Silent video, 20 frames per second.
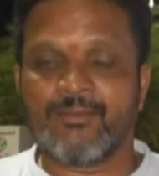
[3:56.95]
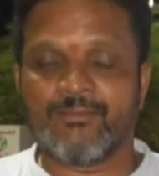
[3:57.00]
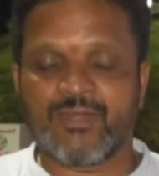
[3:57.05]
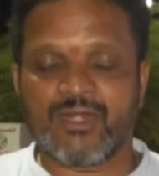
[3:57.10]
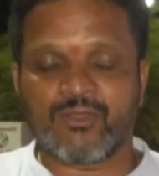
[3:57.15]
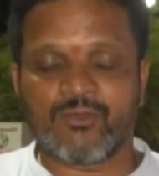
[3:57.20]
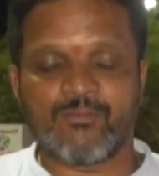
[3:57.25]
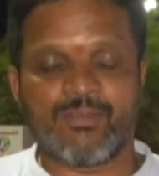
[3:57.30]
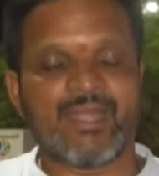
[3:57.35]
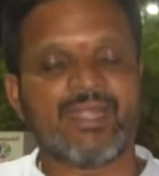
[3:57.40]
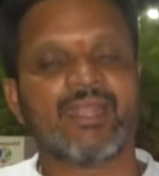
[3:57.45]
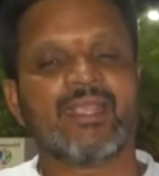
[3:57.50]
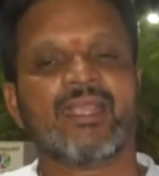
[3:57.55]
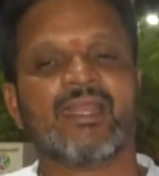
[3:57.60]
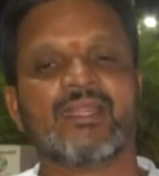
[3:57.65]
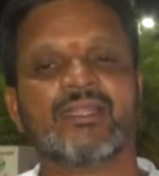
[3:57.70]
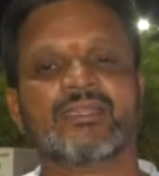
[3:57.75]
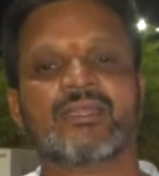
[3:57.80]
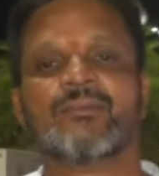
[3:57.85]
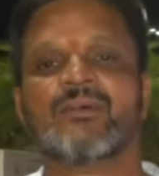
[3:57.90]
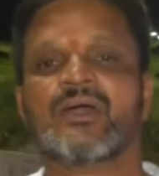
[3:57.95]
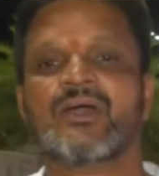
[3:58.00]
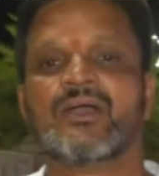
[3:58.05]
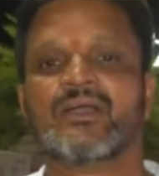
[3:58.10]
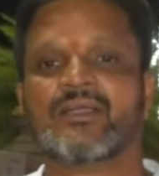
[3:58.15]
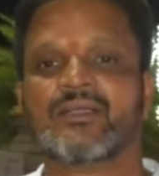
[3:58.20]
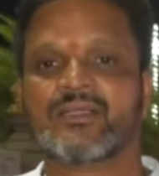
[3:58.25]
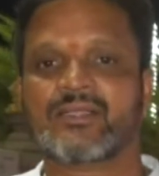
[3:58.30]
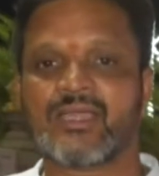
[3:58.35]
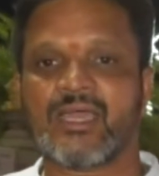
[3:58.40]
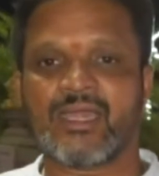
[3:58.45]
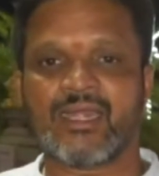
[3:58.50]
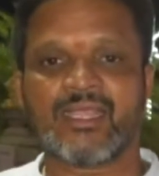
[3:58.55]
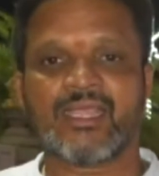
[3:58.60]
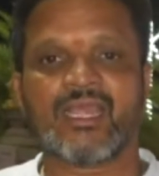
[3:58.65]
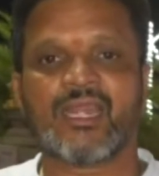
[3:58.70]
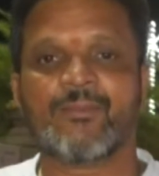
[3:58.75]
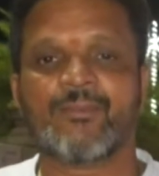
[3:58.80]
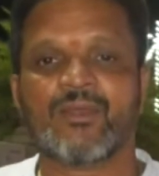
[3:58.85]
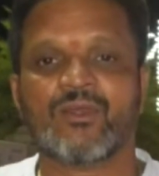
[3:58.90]
మనకు బయటకు వెళ్ళి తమ
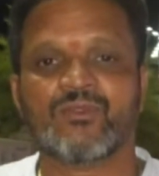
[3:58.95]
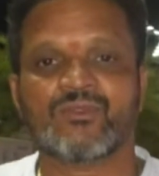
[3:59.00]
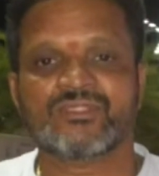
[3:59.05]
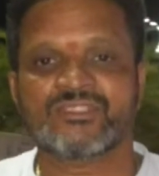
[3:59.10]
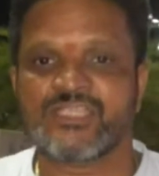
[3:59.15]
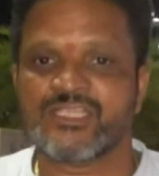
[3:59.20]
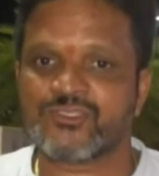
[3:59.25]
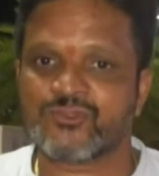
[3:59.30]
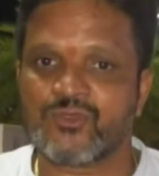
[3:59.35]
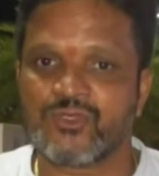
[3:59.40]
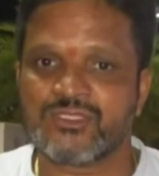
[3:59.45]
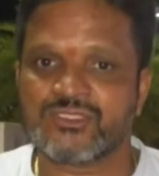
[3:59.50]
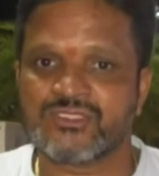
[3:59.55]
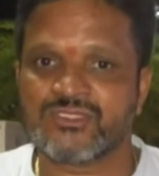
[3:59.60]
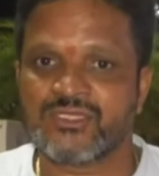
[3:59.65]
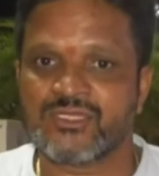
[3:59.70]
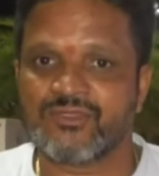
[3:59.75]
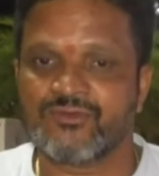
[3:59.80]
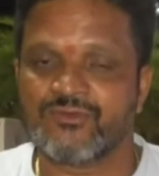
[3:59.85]
కార్యకలాపాలు చేసుకోవాల్సి